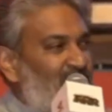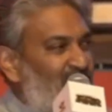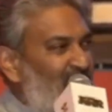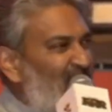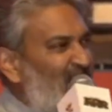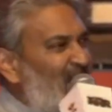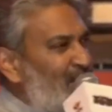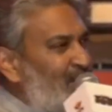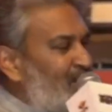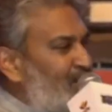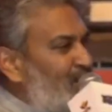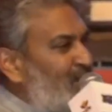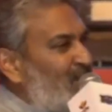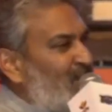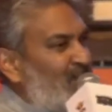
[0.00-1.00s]
వాళ్ళ
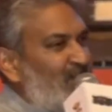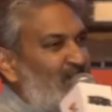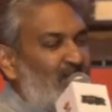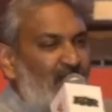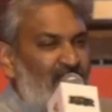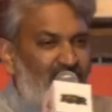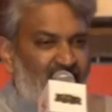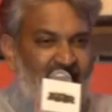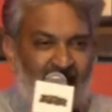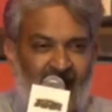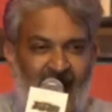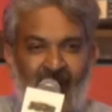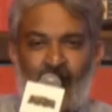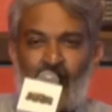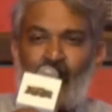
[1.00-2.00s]
వాళ్ళ
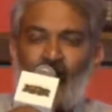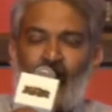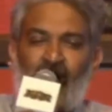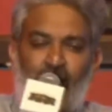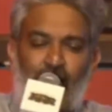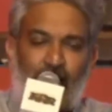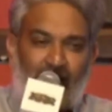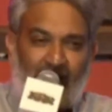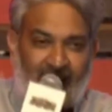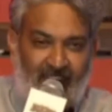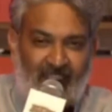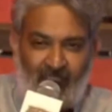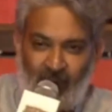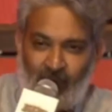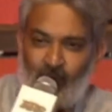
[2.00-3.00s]
శరీరంలో ఉన్న ప్రతి
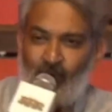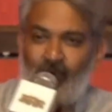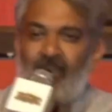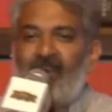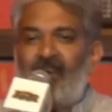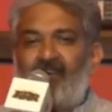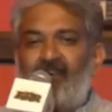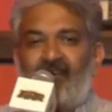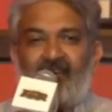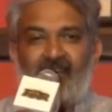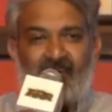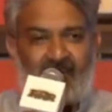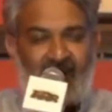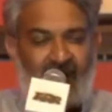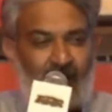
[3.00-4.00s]
అణువుని
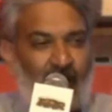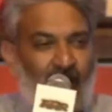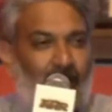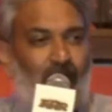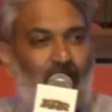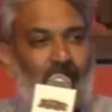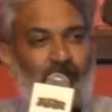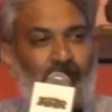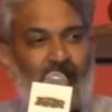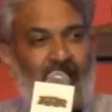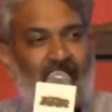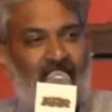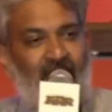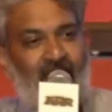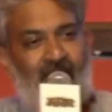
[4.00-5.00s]
సినిమా కోసం
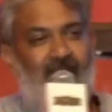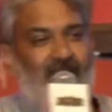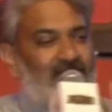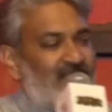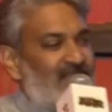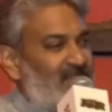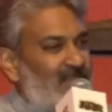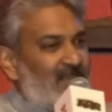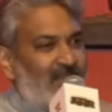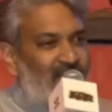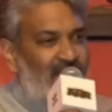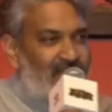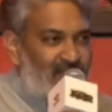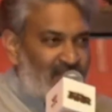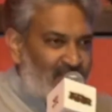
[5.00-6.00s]
పెట్టిన
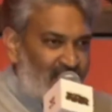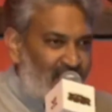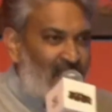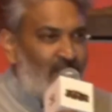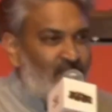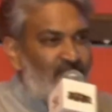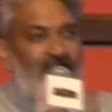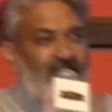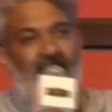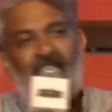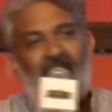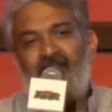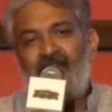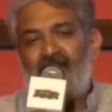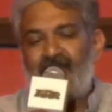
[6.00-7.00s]
రామ్
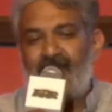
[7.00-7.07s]
చరణ్